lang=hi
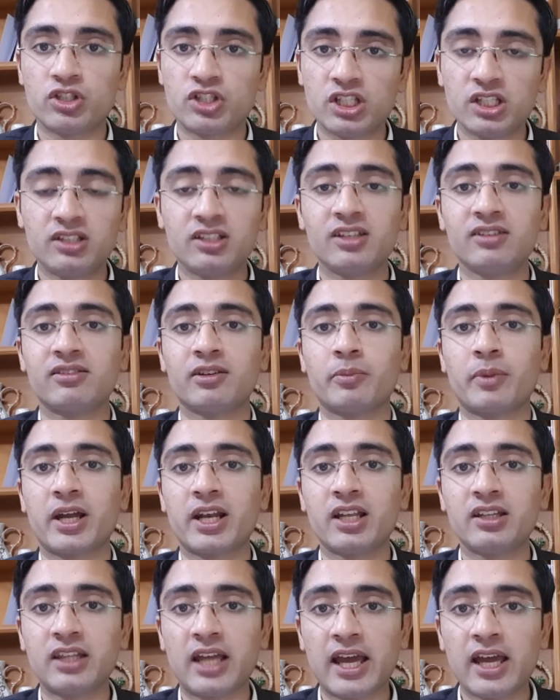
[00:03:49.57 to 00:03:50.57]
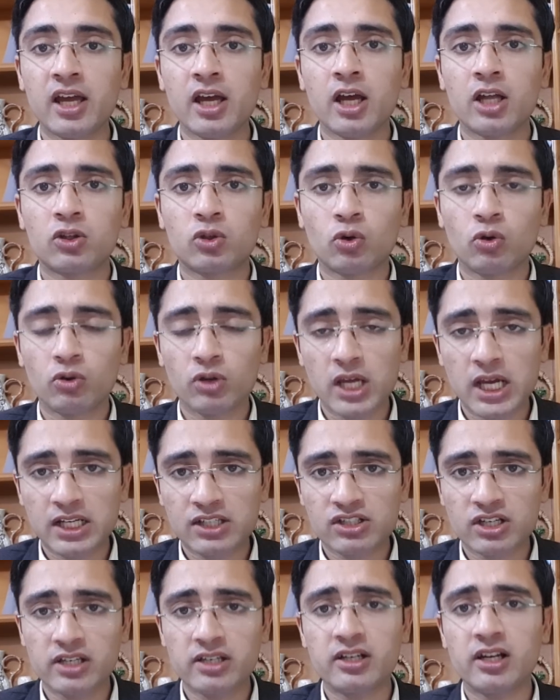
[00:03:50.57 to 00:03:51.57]
जीत की ज़मानत है तो
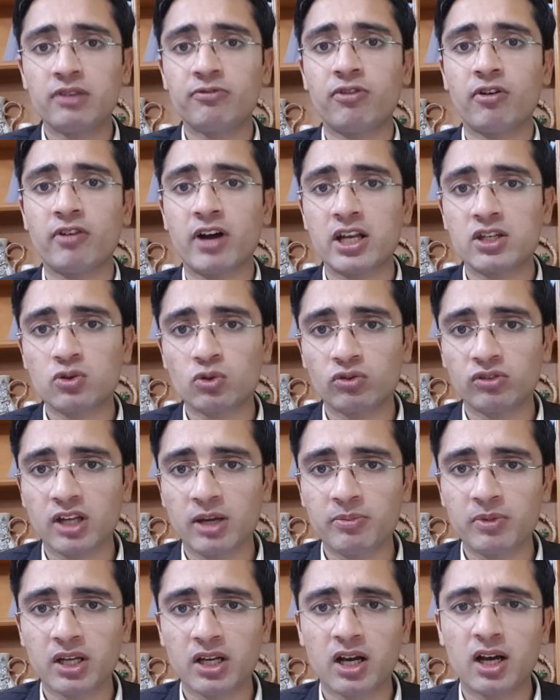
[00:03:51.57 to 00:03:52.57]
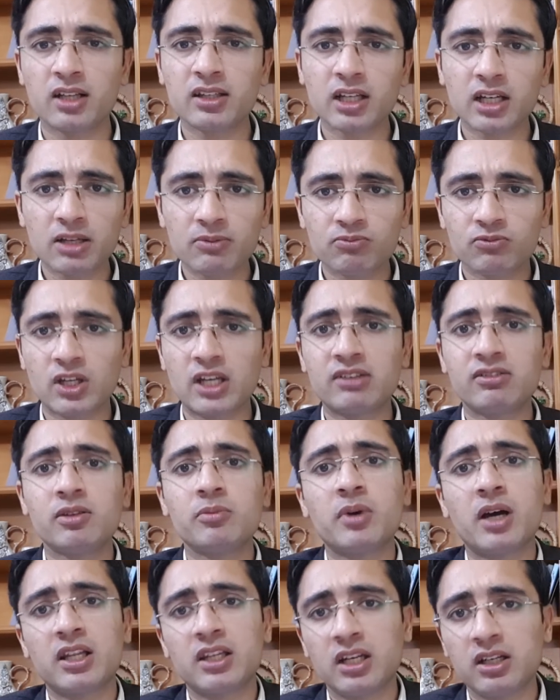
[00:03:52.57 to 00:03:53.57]
एक जनरल फवाद चौधरी साहब ने कहा था कि जहर
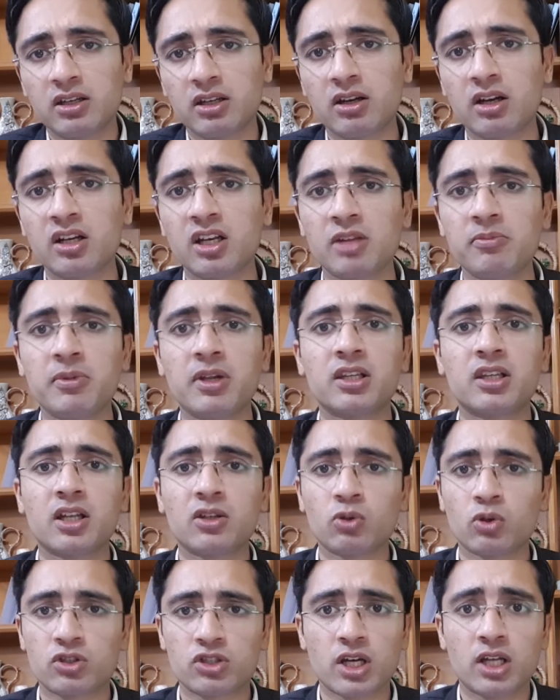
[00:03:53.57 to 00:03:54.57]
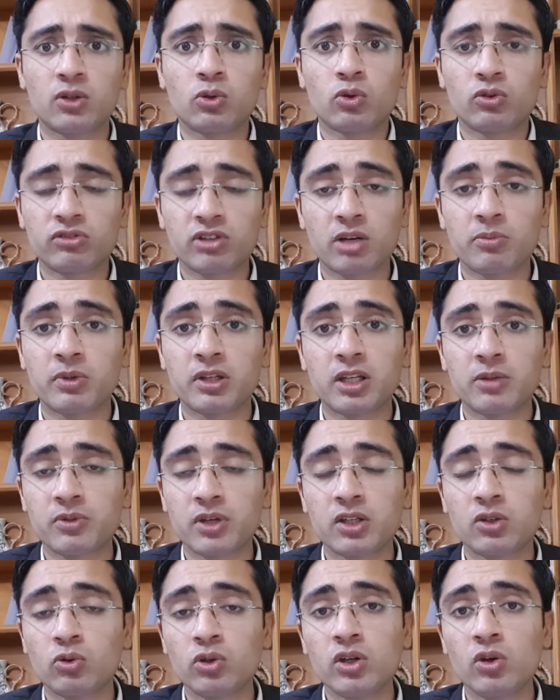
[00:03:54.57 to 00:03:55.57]
सी बात है टिकट नहीं मिलता तो अच्छा तो इसका मतलब
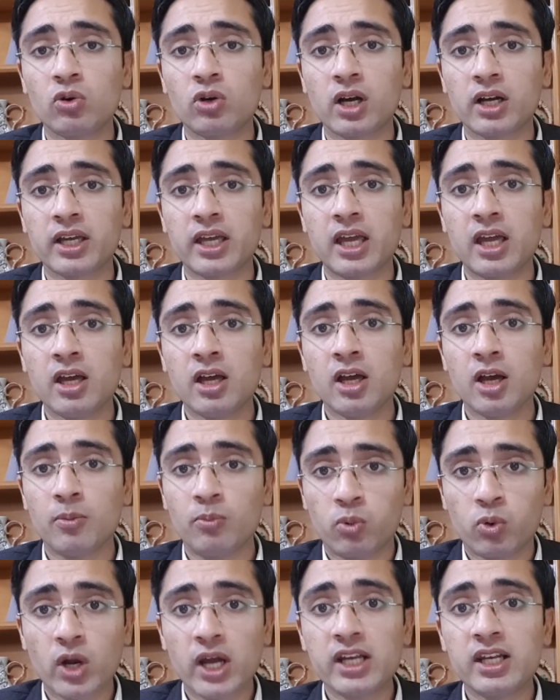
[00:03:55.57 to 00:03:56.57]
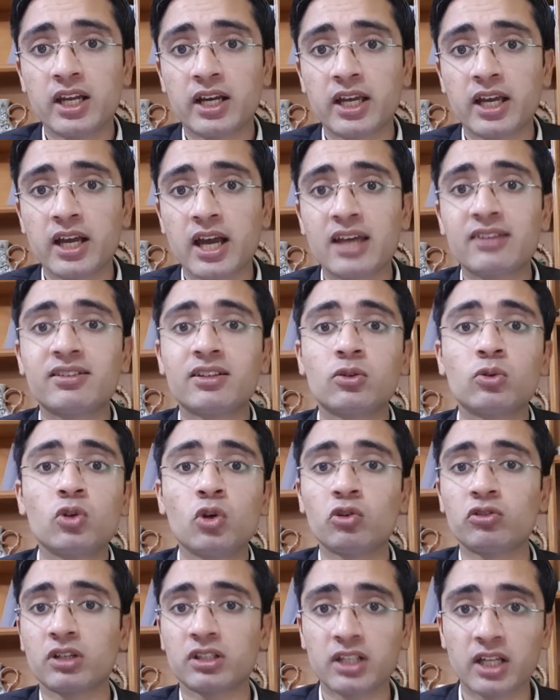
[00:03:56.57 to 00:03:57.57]
ये तो नहीं होगा कि बुरा ही लगेगा ऐसा तो
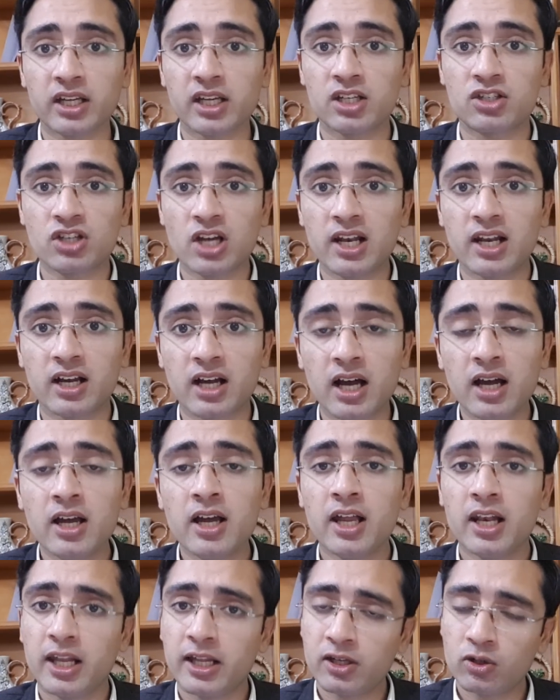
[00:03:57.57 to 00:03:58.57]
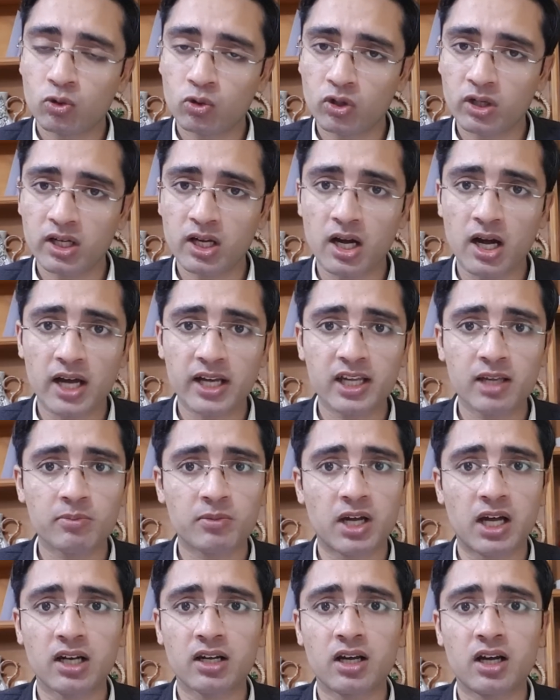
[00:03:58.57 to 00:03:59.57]
नहीं हो सकता कि अच्छा लगा लेकिन उन्होंने कहा कि
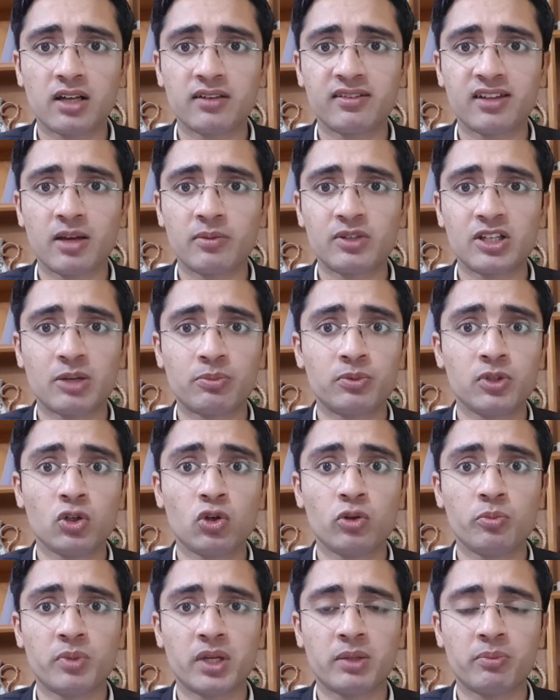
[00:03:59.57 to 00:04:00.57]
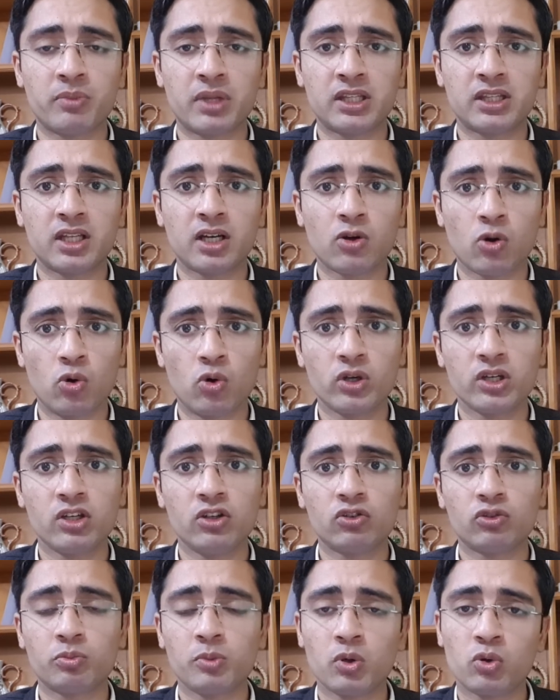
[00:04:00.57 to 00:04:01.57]
इमरान खान साहब की अपनी कोई मनतक
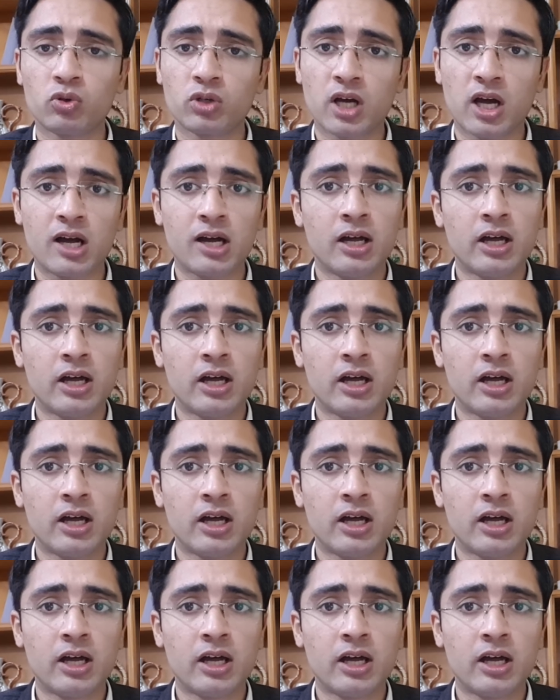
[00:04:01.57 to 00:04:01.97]
होगी इसमें उनका